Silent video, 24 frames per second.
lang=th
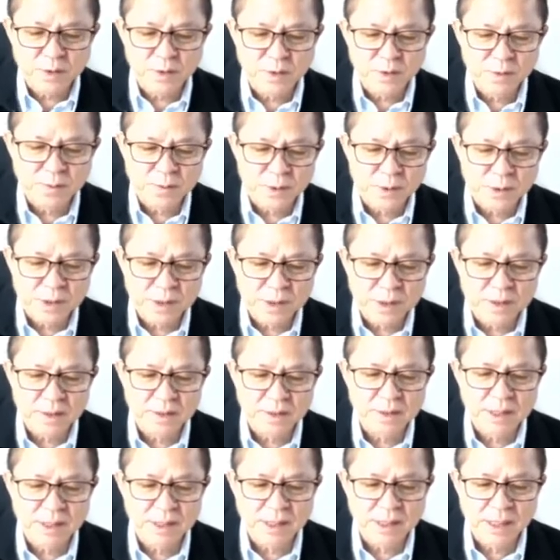เป็นคนอ่อน
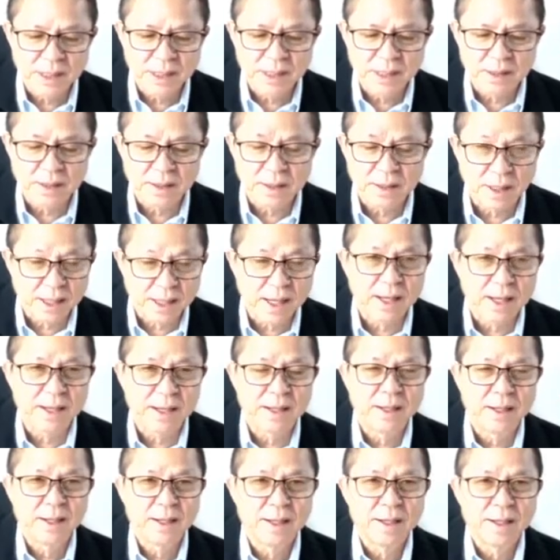ด้อยจำได้
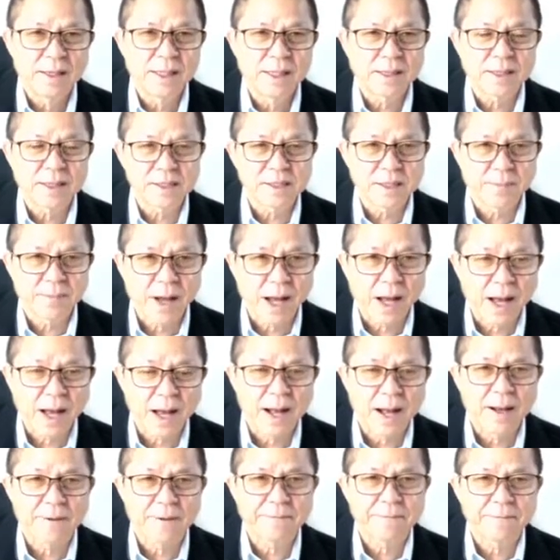ตอนสมัยเรียน
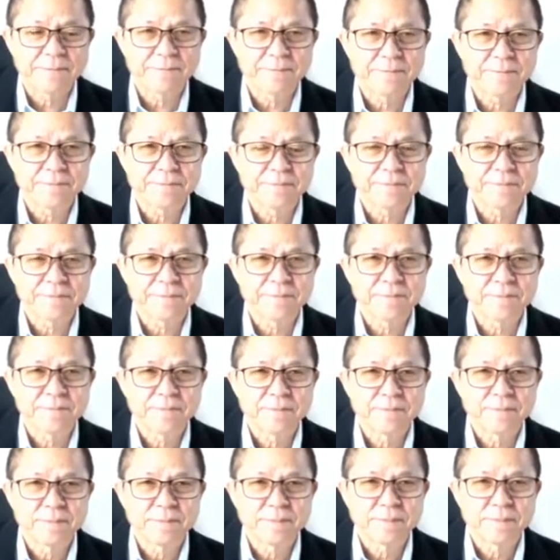มันมีข้อบังคับ
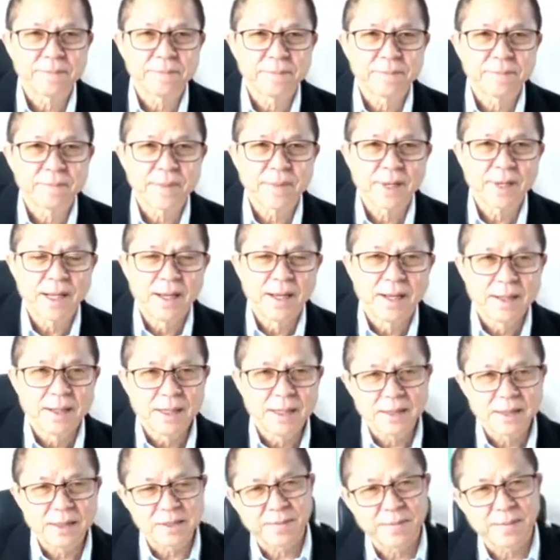ต้องเรียนเศรษฐศาสตร์
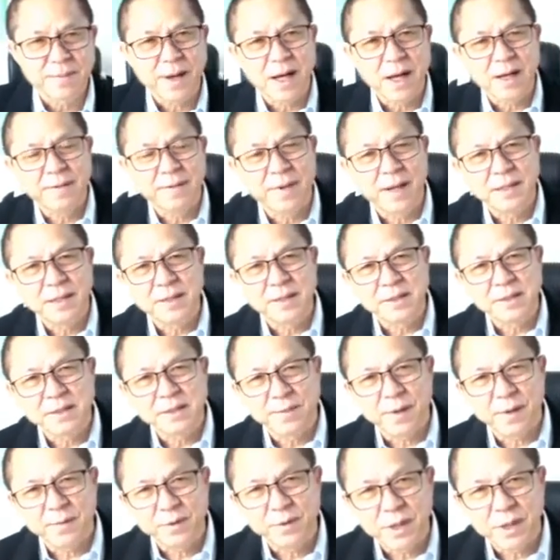ผม
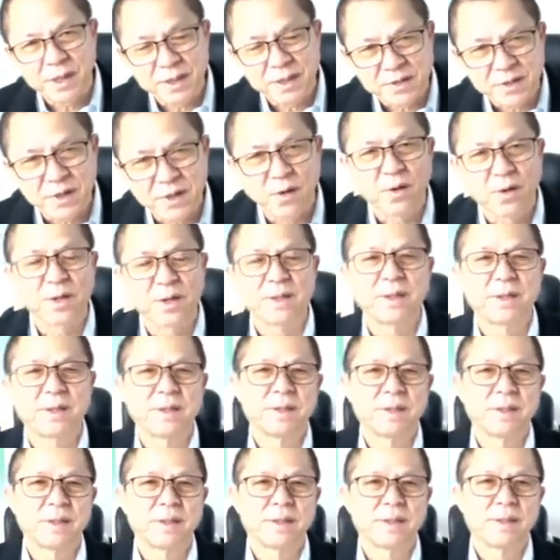ได้พวกติวให้
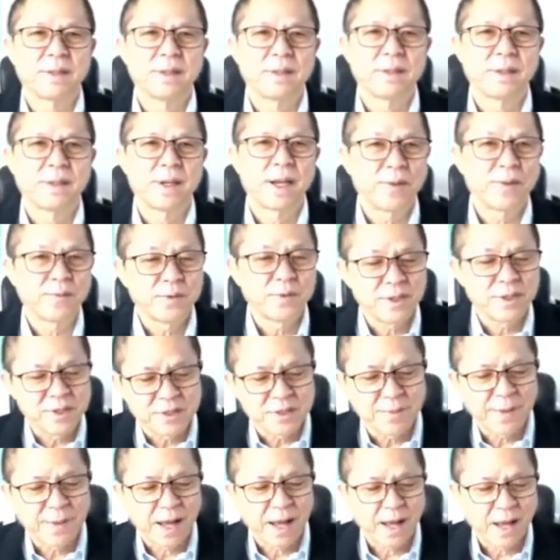ทุกวันเลย
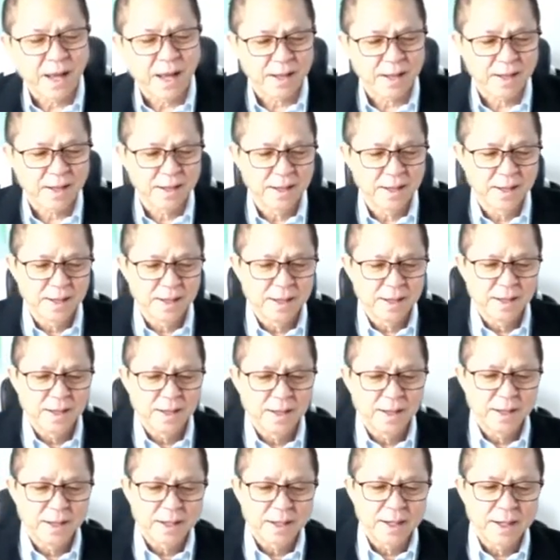ไม่งั้นไม่ผ่านครับ
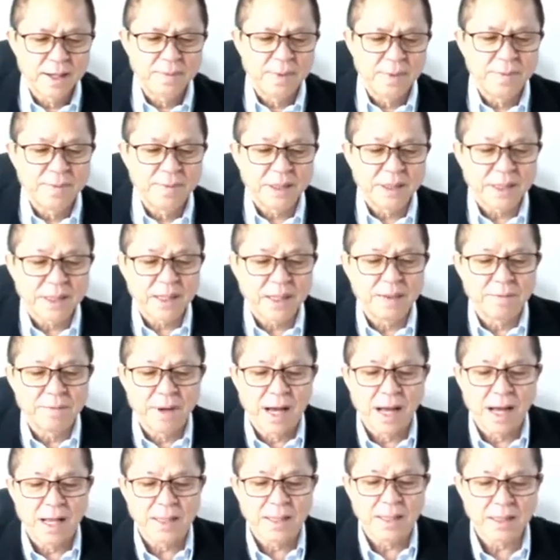
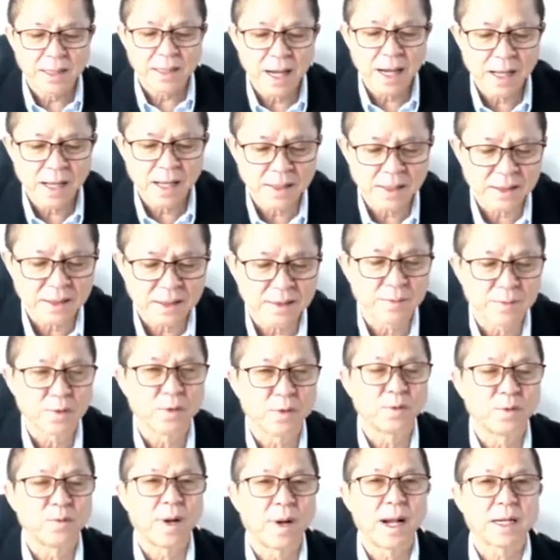มันจะมีวิชาบังคั
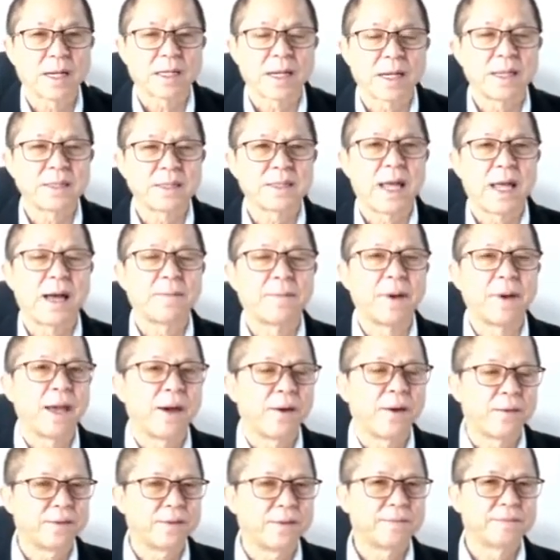บเรียนโอ้เป็นเรื่องที่
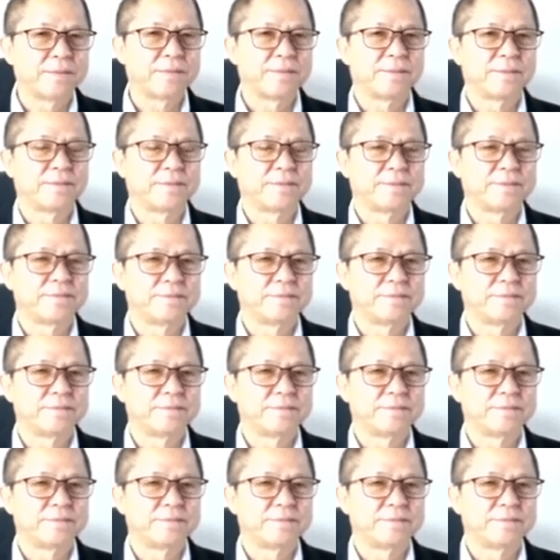น่าปวดหัวมาก